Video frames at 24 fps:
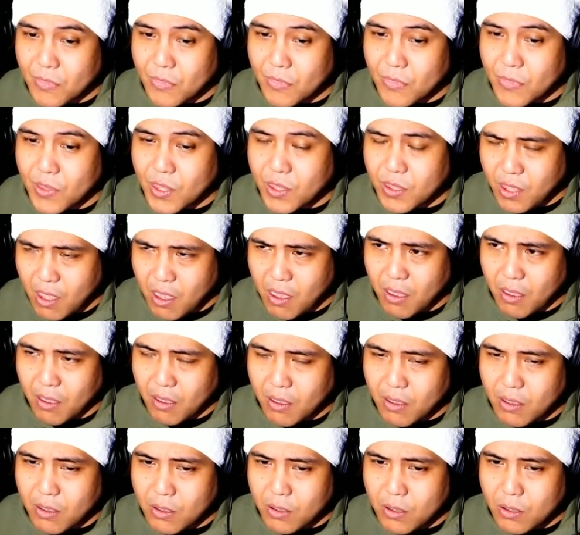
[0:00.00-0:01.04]
で「
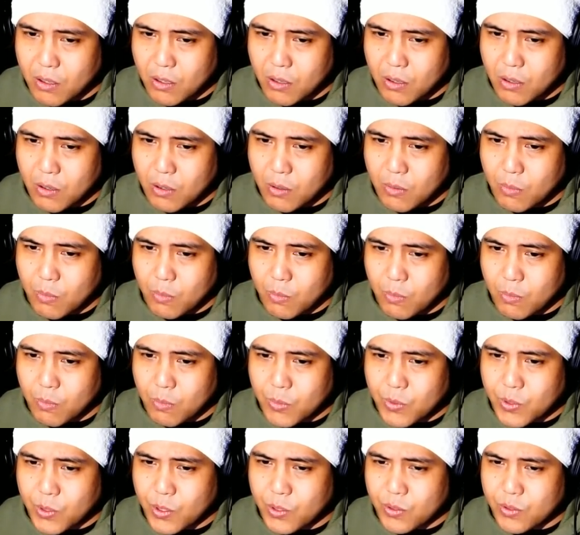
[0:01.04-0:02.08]

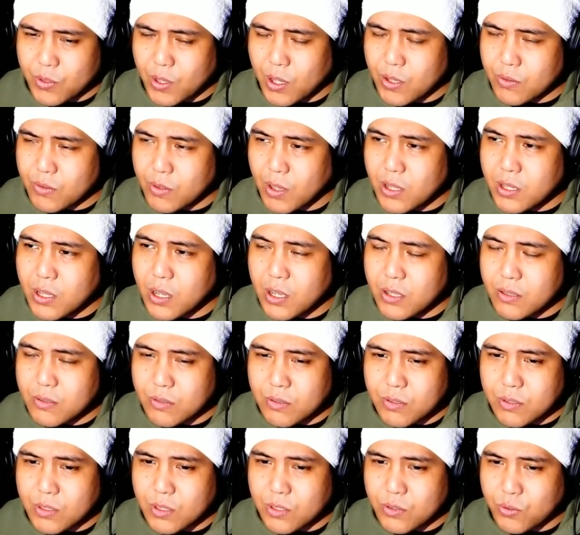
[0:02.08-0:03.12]
何が
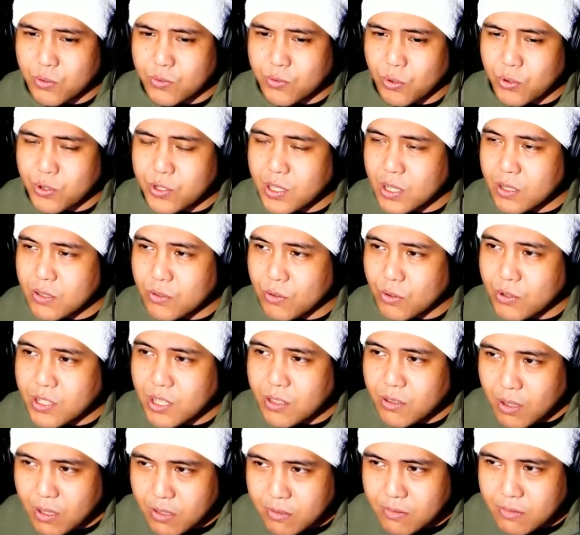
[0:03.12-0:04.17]
どうした
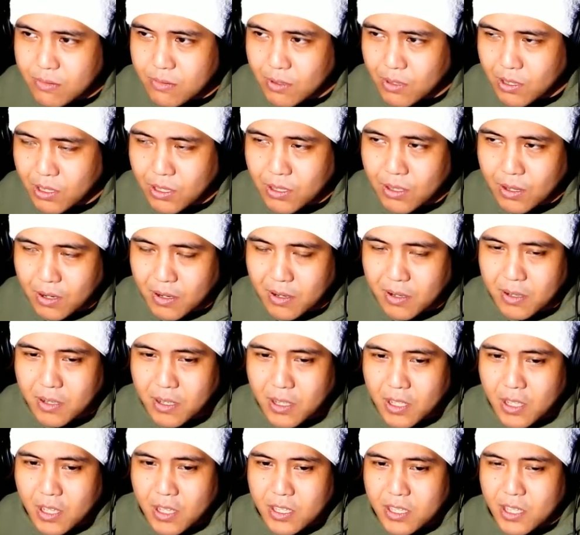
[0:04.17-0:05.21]
とや?」って聞いたら「
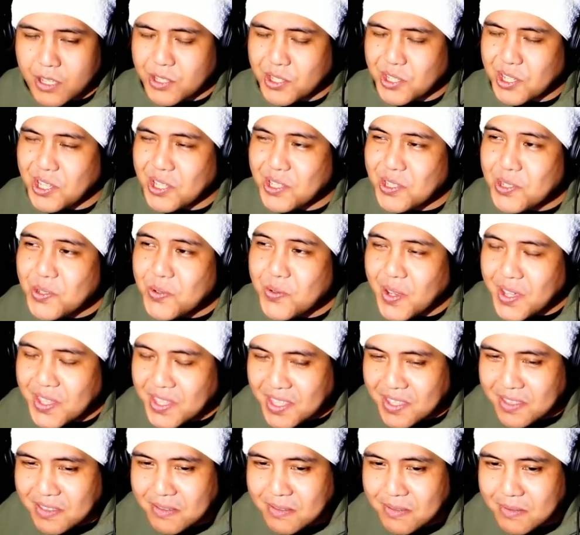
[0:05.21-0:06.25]
いや実は
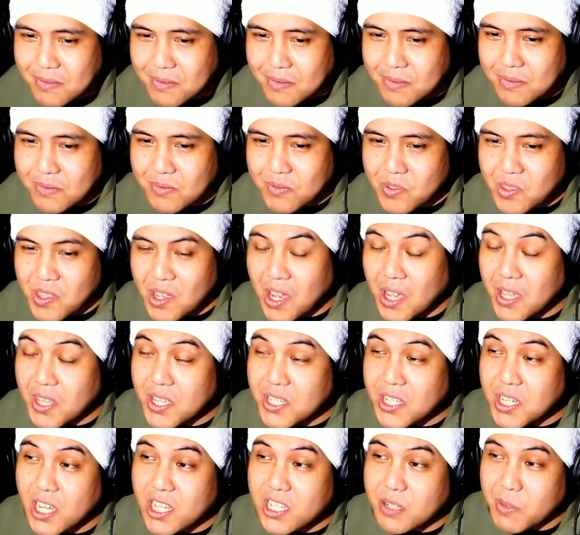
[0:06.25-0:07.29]
ね」って話
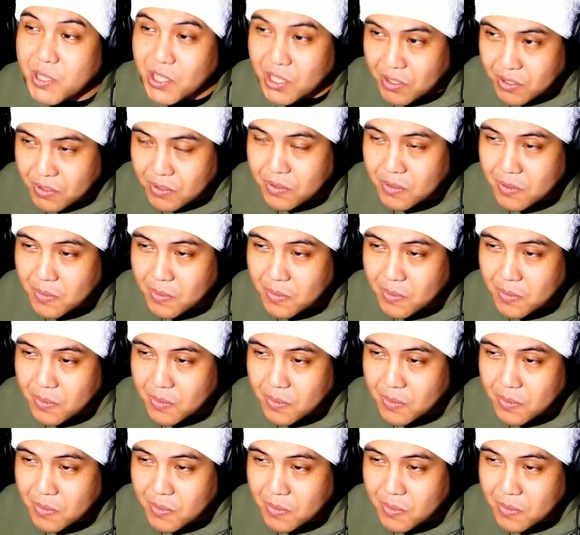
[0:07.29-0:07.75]
し始めたんです。